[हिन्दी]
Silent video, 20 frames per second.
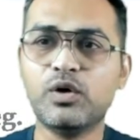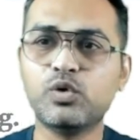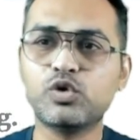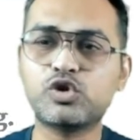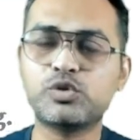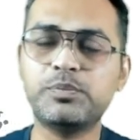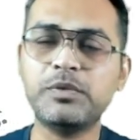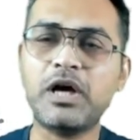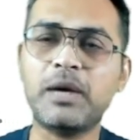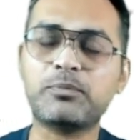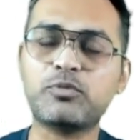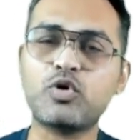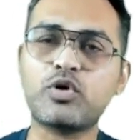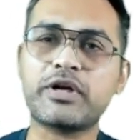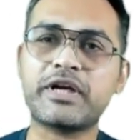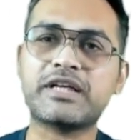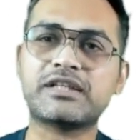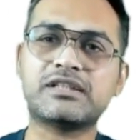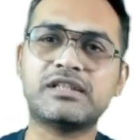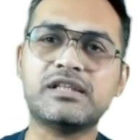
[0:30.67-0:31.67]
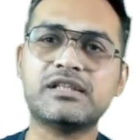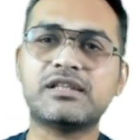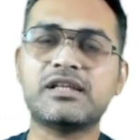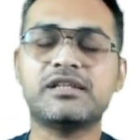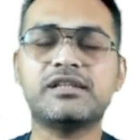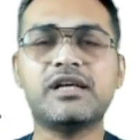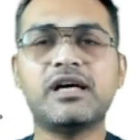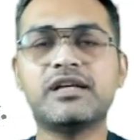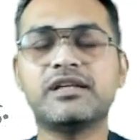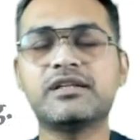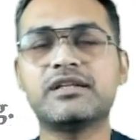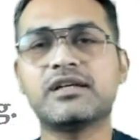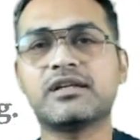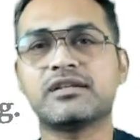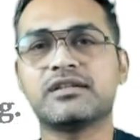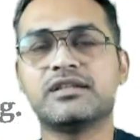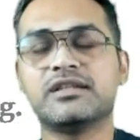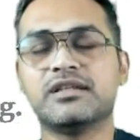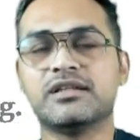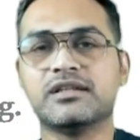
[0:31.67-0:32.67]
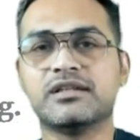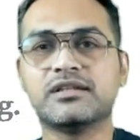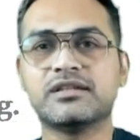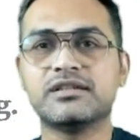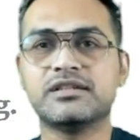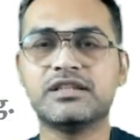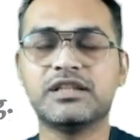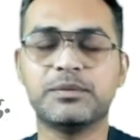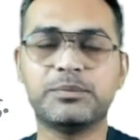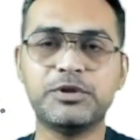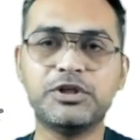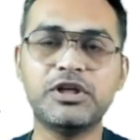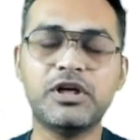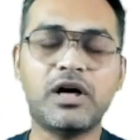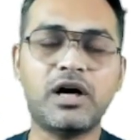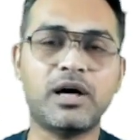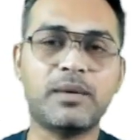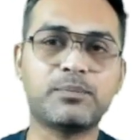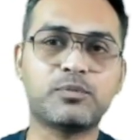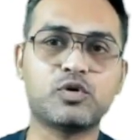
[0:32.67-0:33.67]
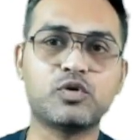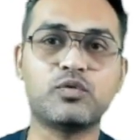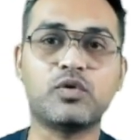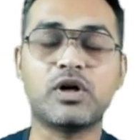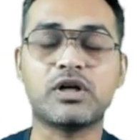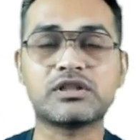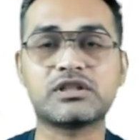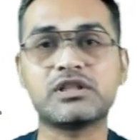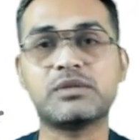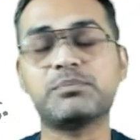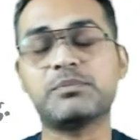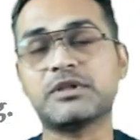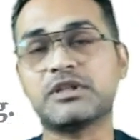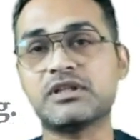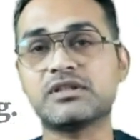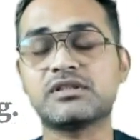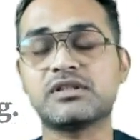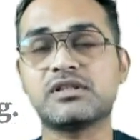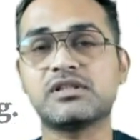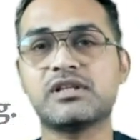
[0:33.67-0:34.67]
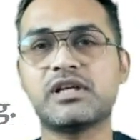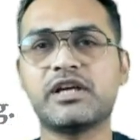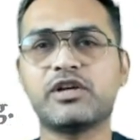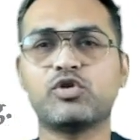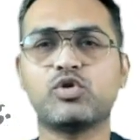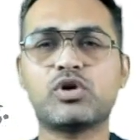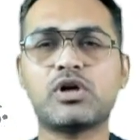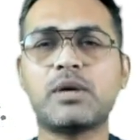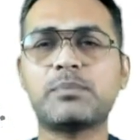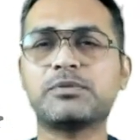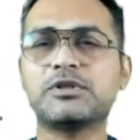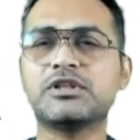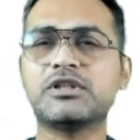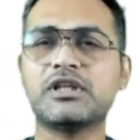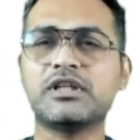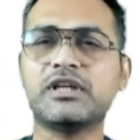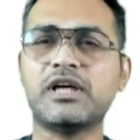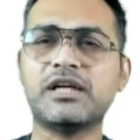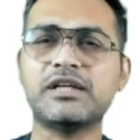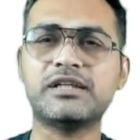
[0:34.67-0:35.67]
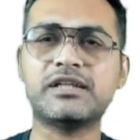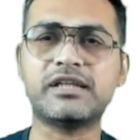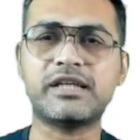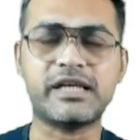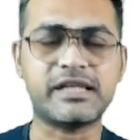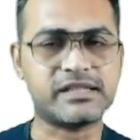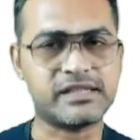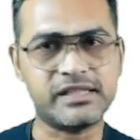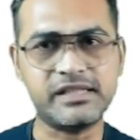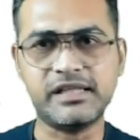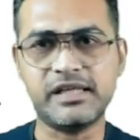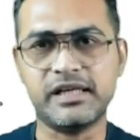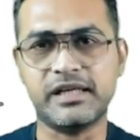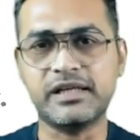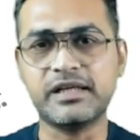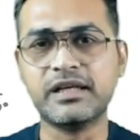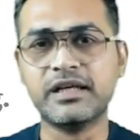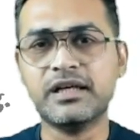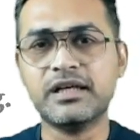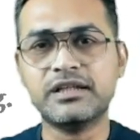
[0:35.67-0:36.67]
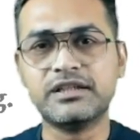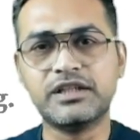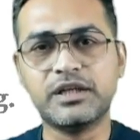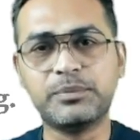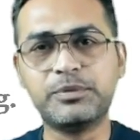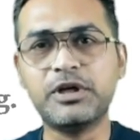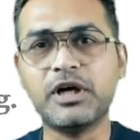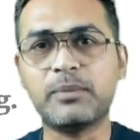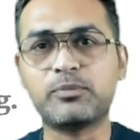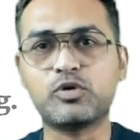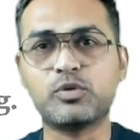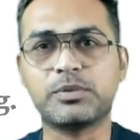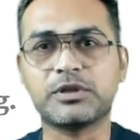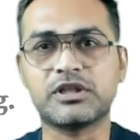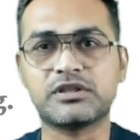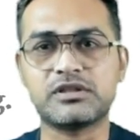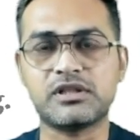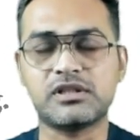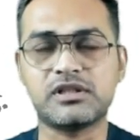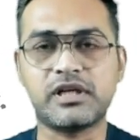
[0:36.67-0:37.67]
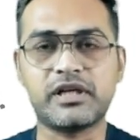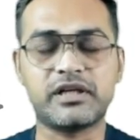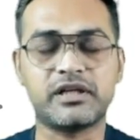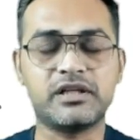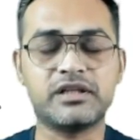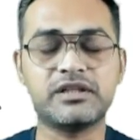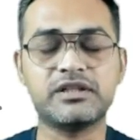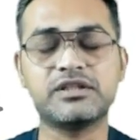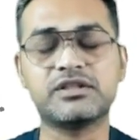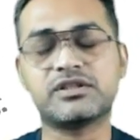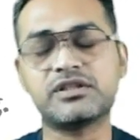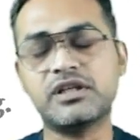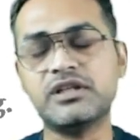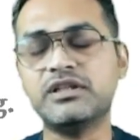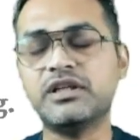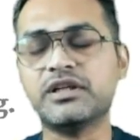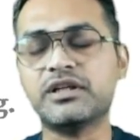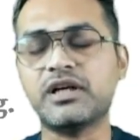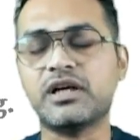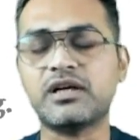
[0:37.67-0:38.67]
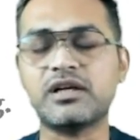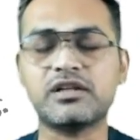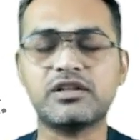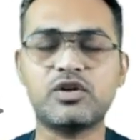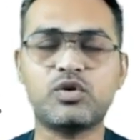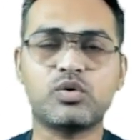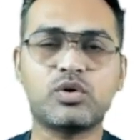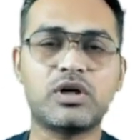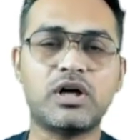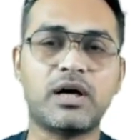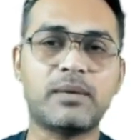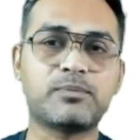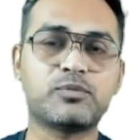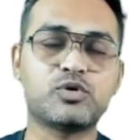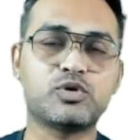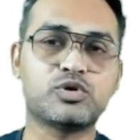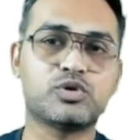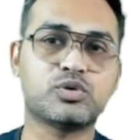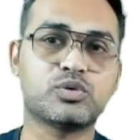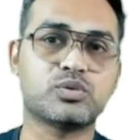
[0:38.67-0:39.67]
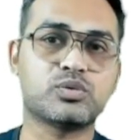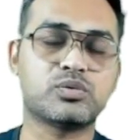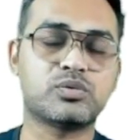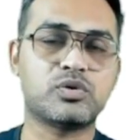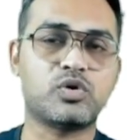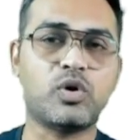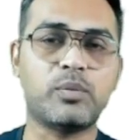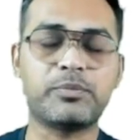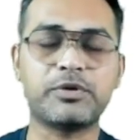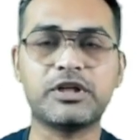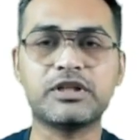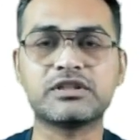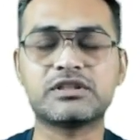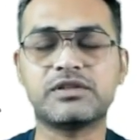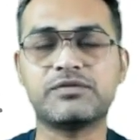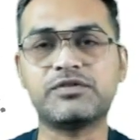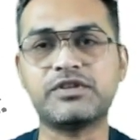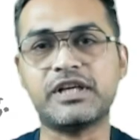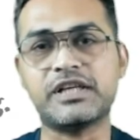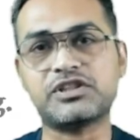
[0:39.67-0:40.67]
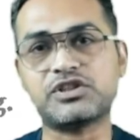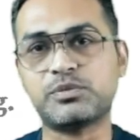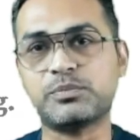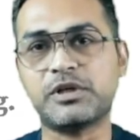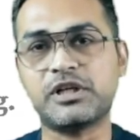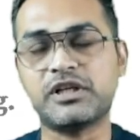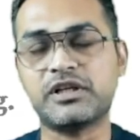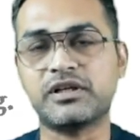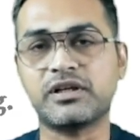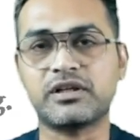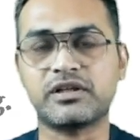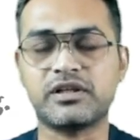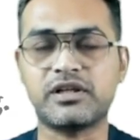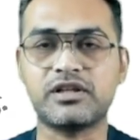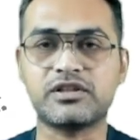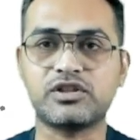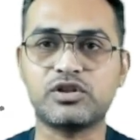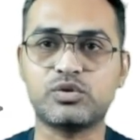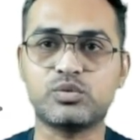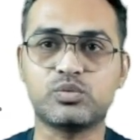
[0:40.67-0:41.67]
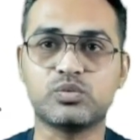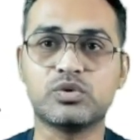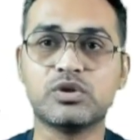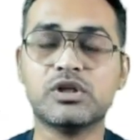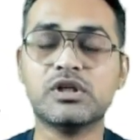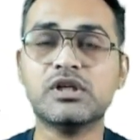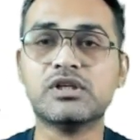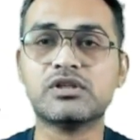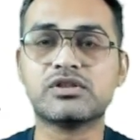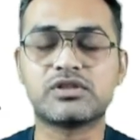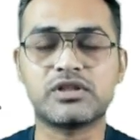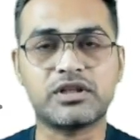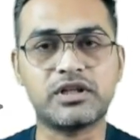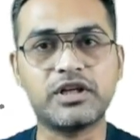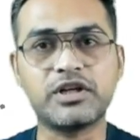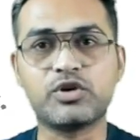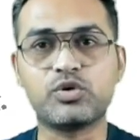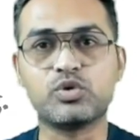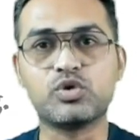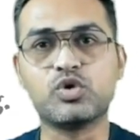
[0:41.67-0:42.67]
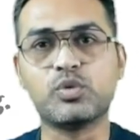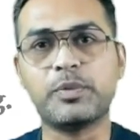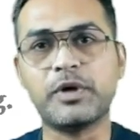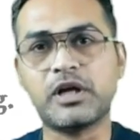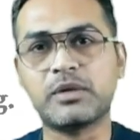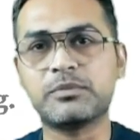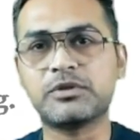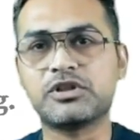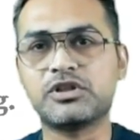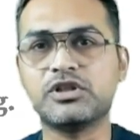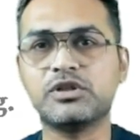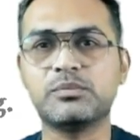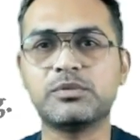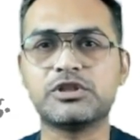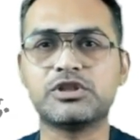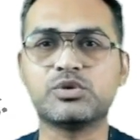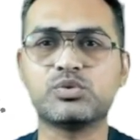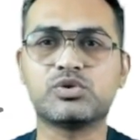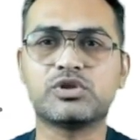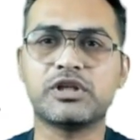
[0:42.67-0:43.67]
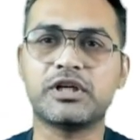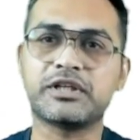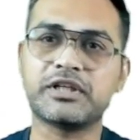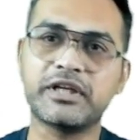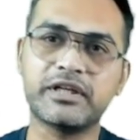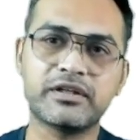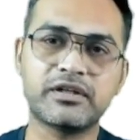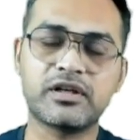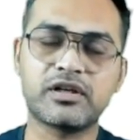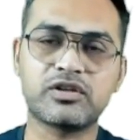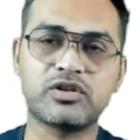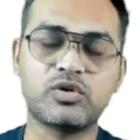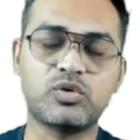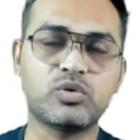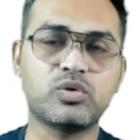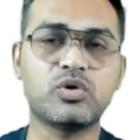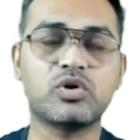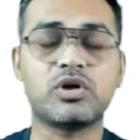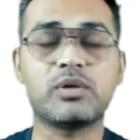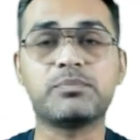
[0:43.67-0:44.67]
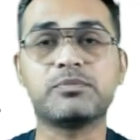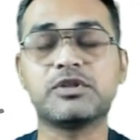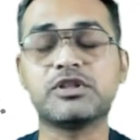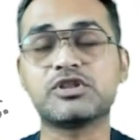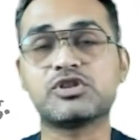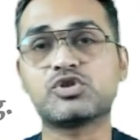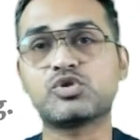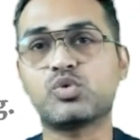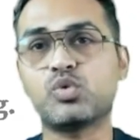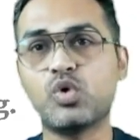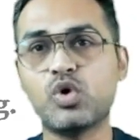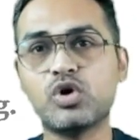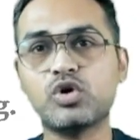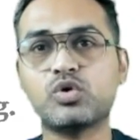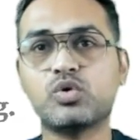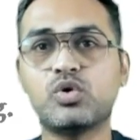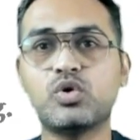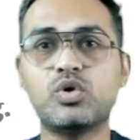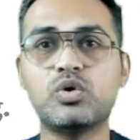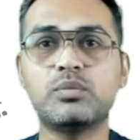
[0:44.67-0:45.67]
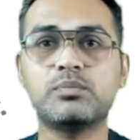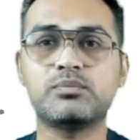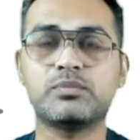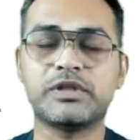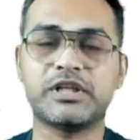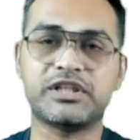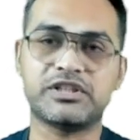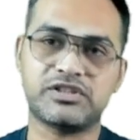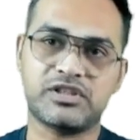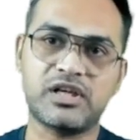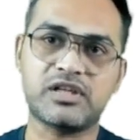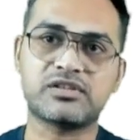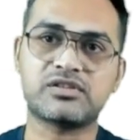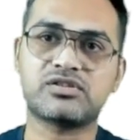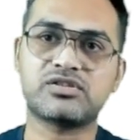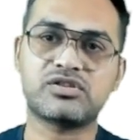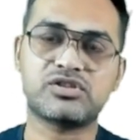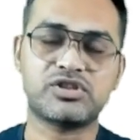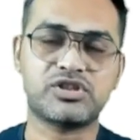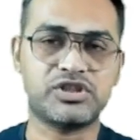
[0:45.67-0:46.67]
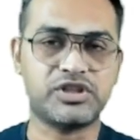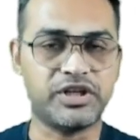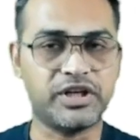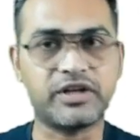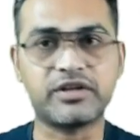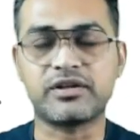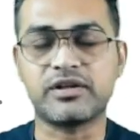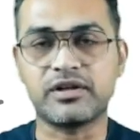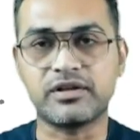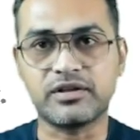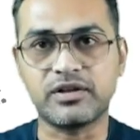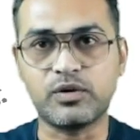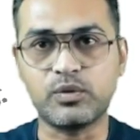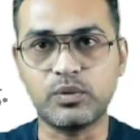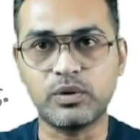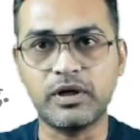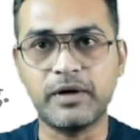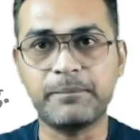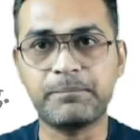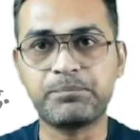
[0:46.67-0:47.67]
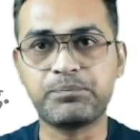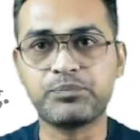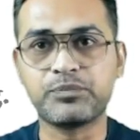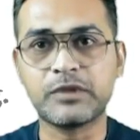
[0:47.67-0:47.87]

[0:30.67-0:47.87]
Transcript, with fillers: उसमें आपको कैसे तैयारी करनी है ये भी आपको वहां से पता चल जाएगा और आपकी तैयारी कैसी है ये भी आपको पता चल जाएगा लेकिन इसके लिए क्या करना होगा आपको जो कॉम्प्रिहेंसिव टेस्ट मैं लेकर के आता हूं सैटरडे को दोपहर में तीन बजे उसे अटेंड करना होगा और अपने स्कोर को मेरे साथ शेयर करना होगा